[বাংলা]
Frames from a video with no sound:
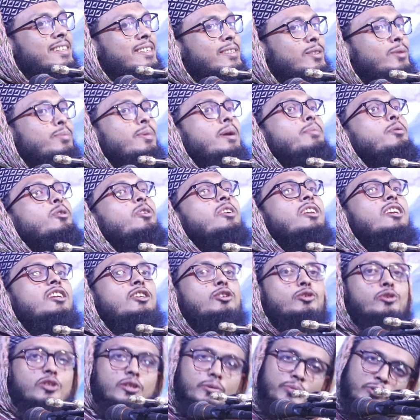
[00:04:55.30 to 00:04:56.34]
তোমরা ফকিরের
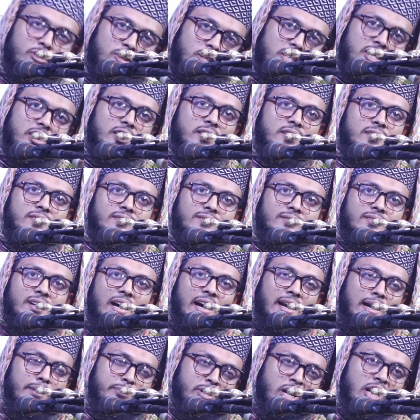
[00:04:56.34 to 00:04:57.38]
গোষ্ঠী ফকির
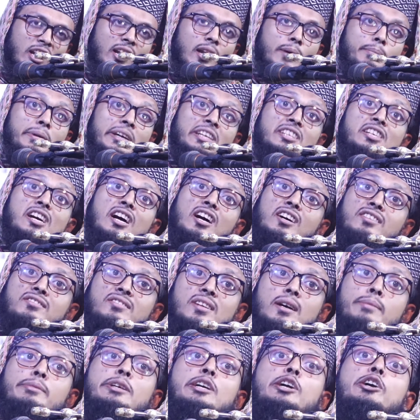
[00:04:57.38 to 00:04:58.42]
আর আমি আল্লাহ বেনিয়াস
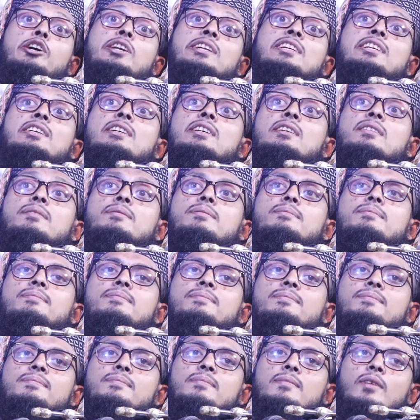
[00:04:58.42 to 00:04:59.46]
আমি গনি
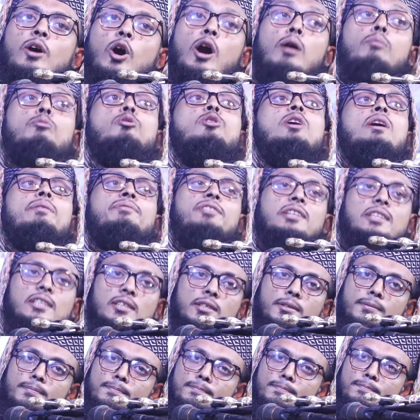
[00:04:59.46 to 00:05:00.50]
অমুখাপে কি